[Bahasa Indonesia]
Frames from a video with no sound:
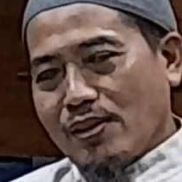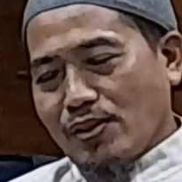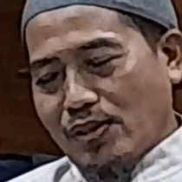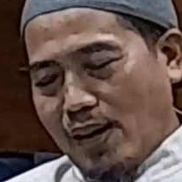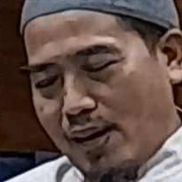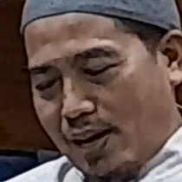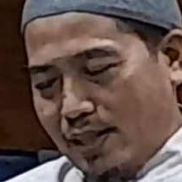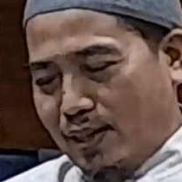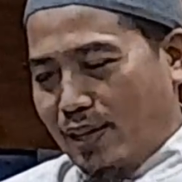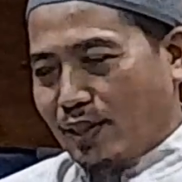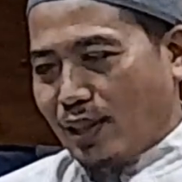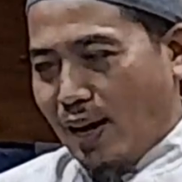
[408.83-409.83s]

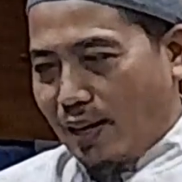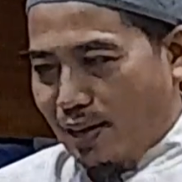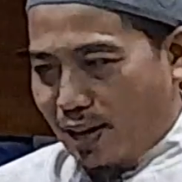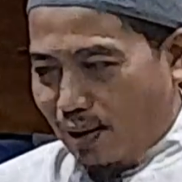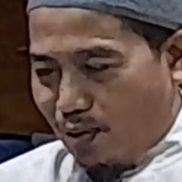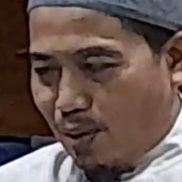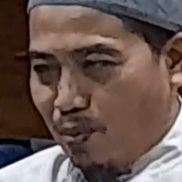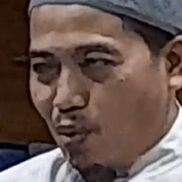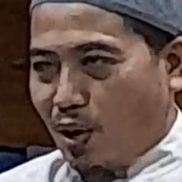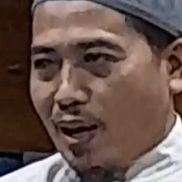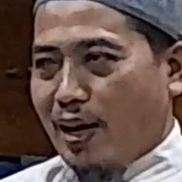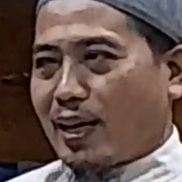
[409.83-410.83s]
Saat ditanya oleh
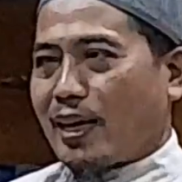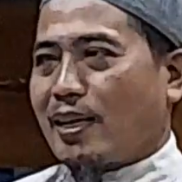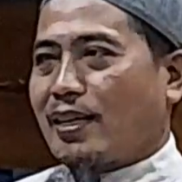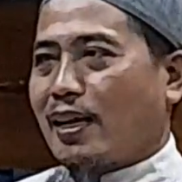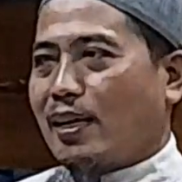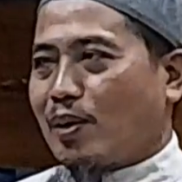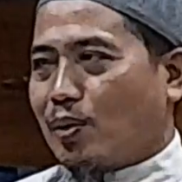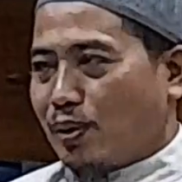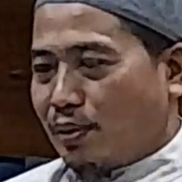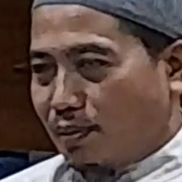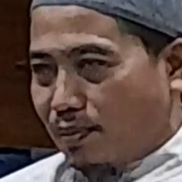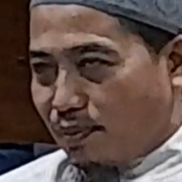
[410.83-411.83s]
mungkar nakir dia
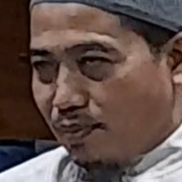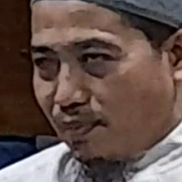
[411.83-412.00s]
ikut.